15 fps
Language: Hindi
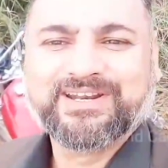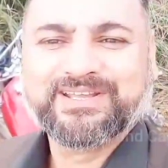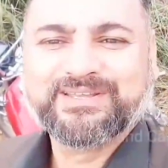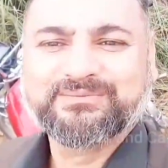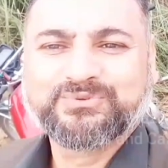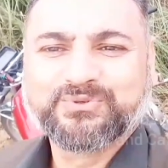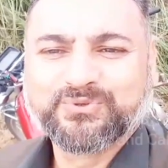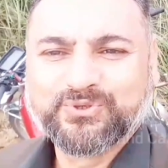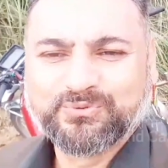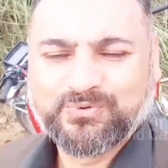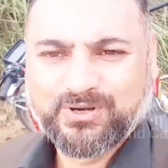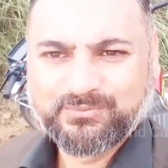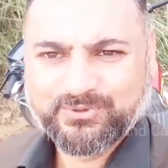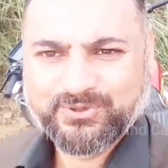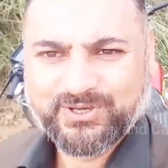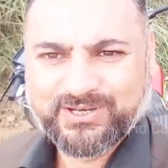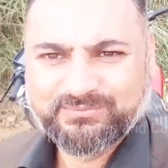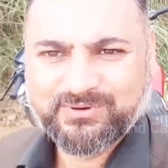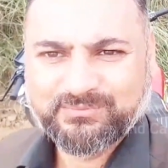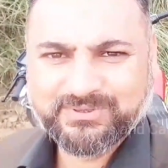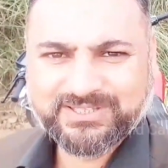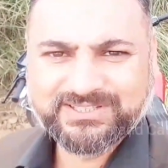रकीम दरूद मोहम्मद वाले
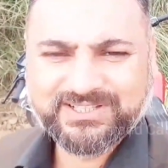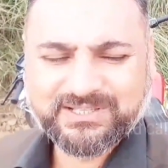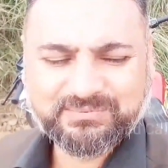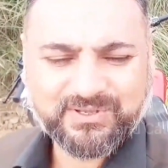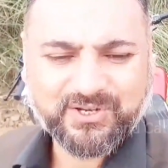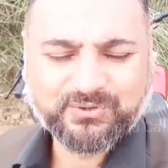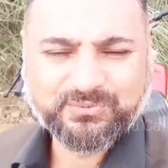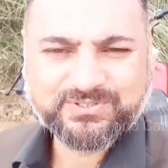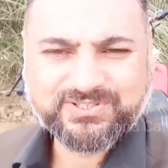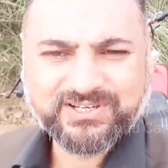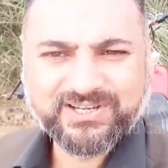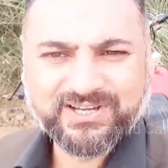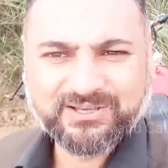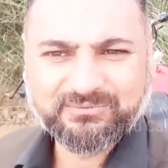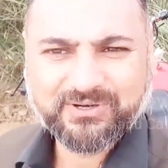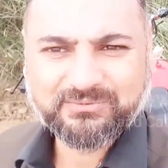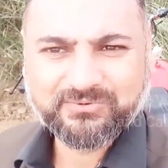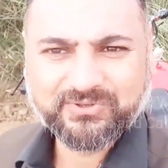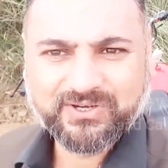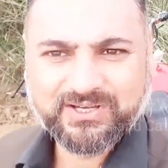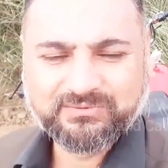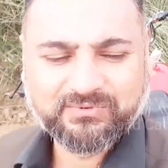मोहम्मद की ज़ात पे अल्लाह
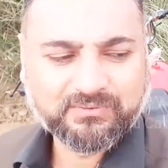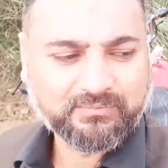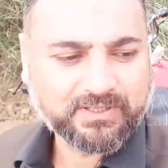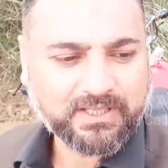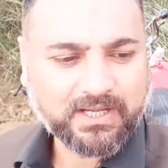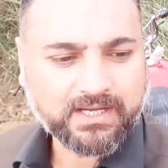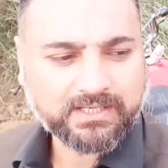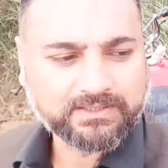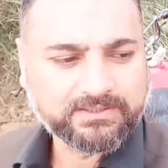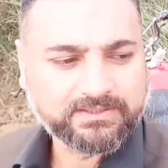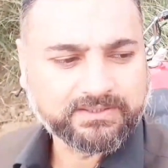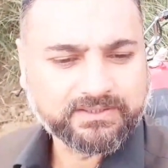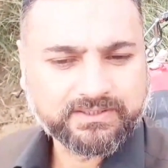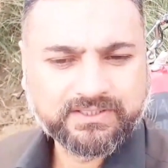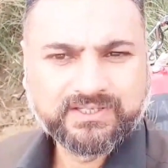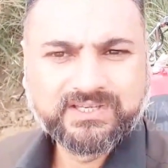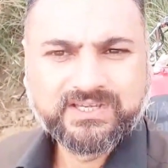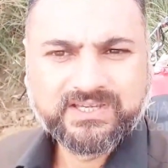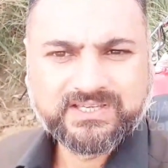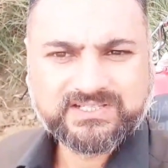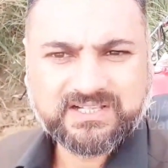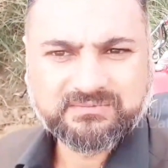मोहम्मद वाले मोहम्मद आज
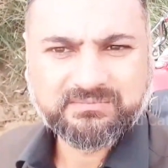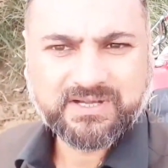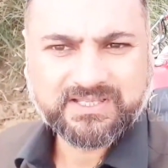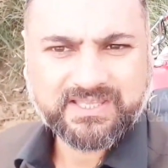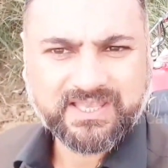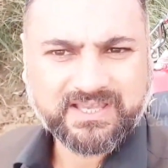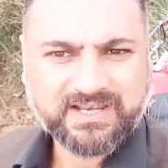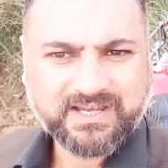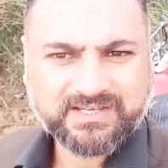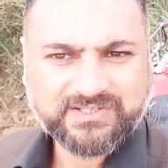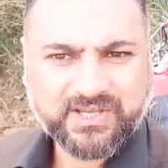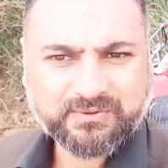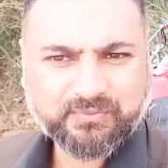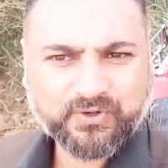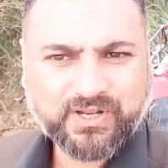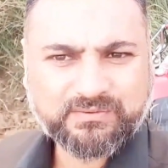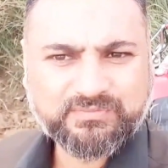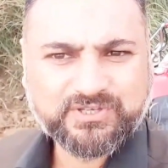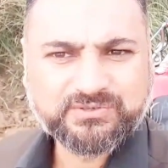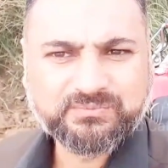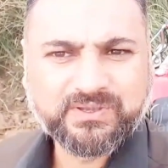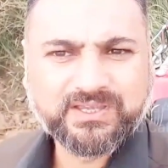इस्लामाबाद के एक इलाके शेखपुर के
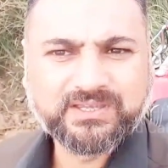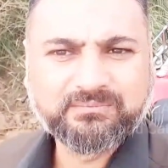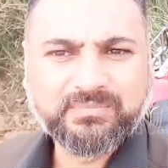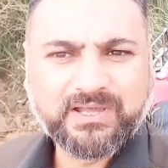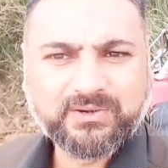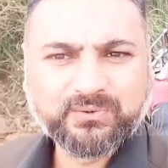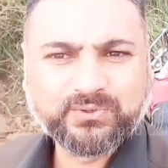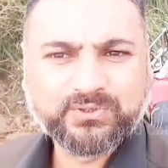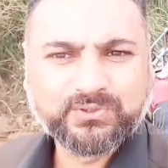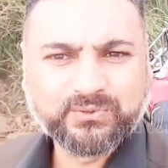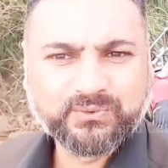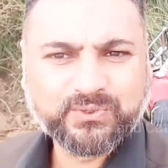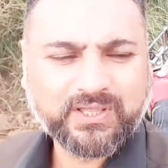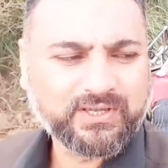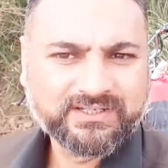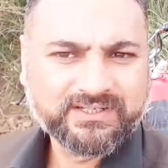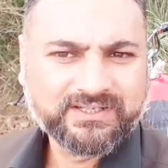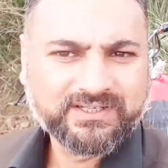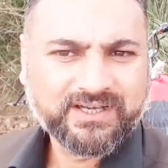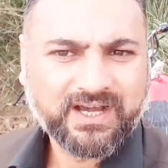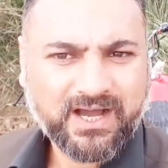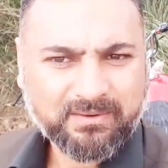बीच में बैलों की दौड़
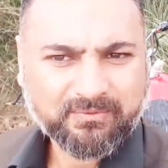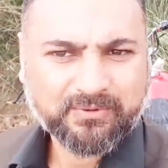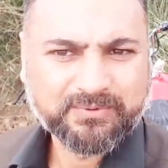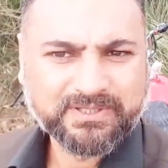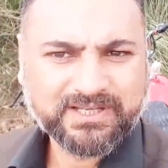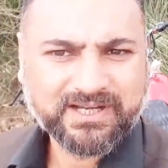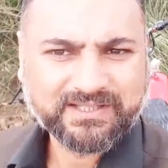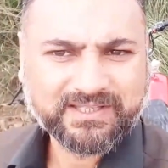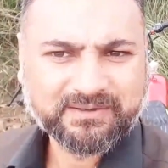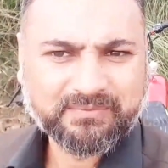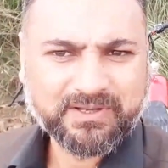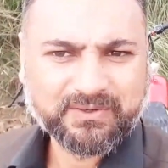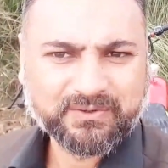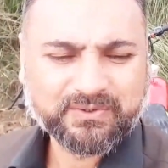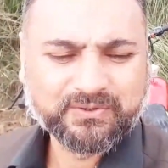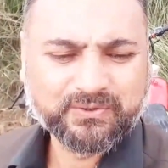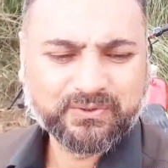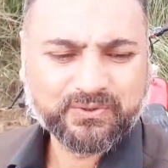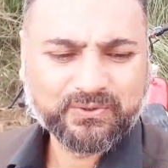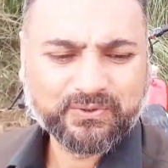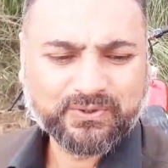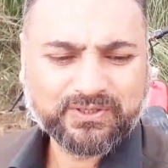आपको भी दिखाते हैं बैलों की
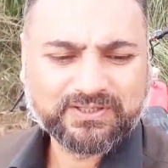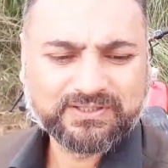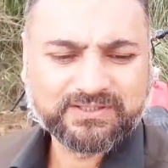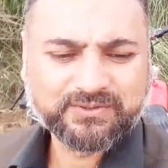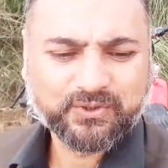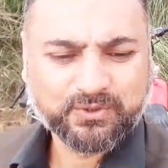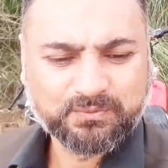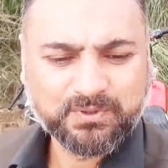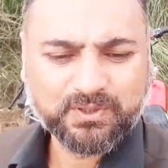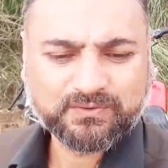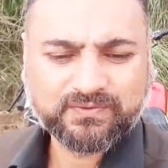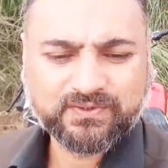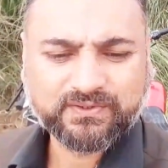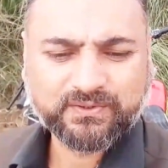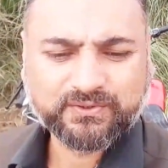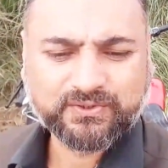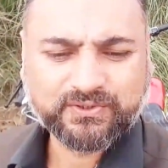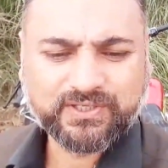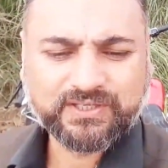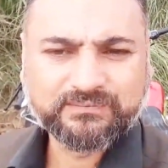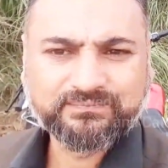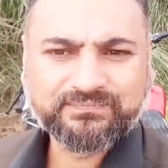दौड़ और ख़ुद भी लुफानंदोज़
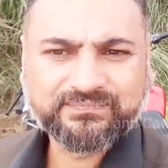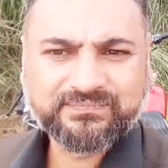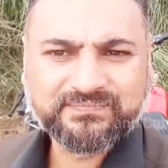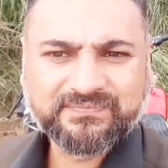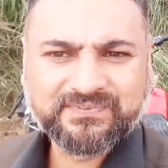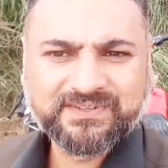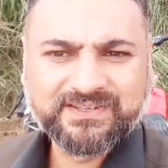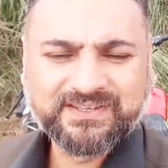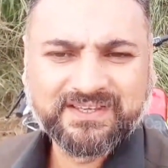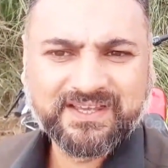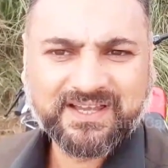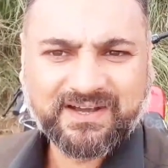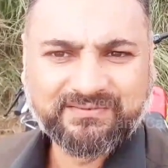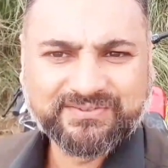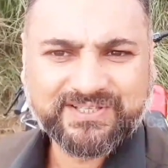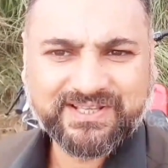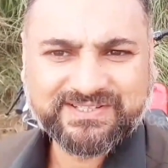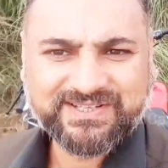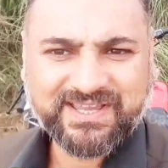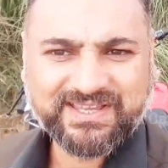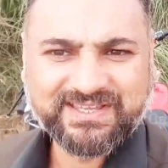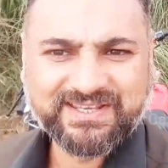होते हैं काफ़ी सारे
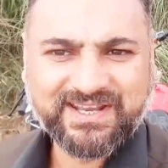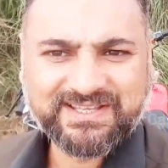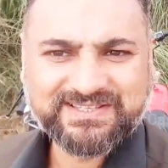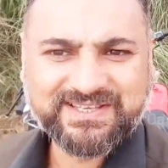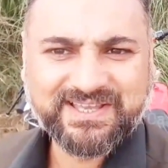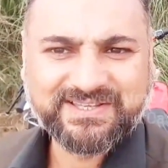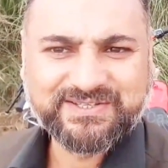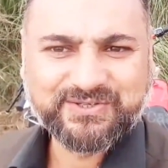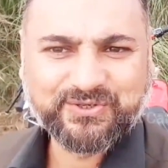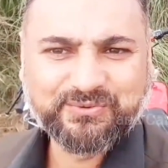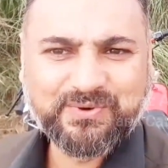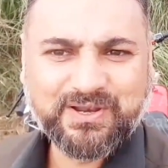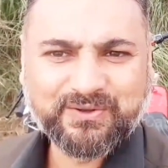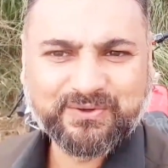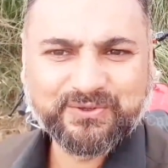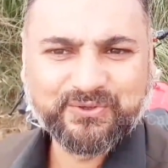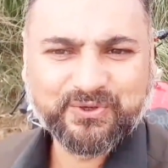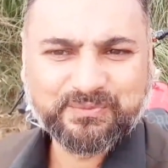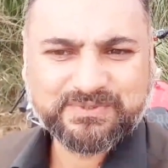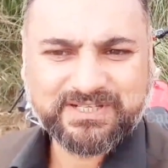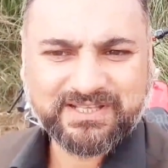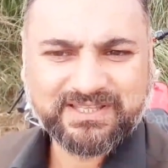शायक ऐसे हैं जिनको बैलों की
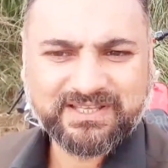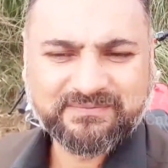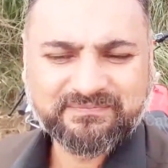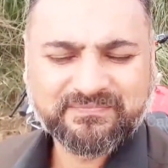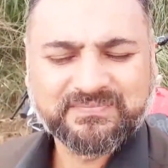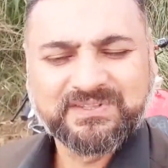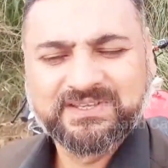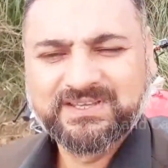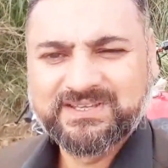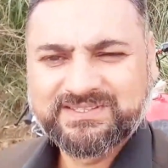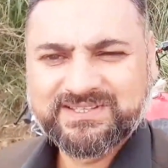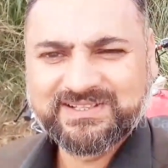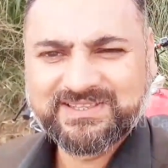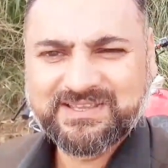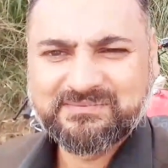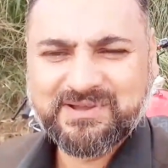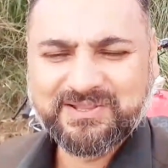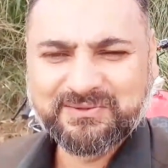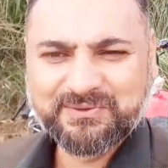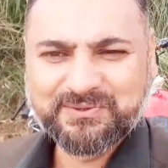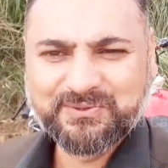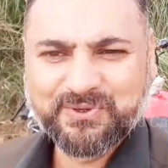दौड़ पसंद है चलते हैं
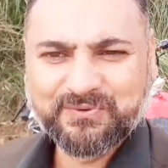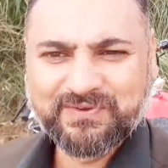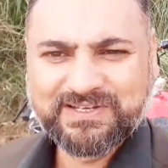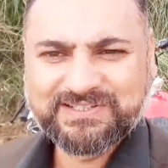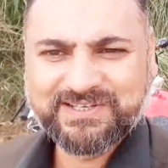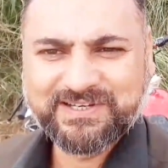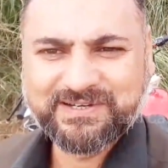बैलों की दौड़ वाली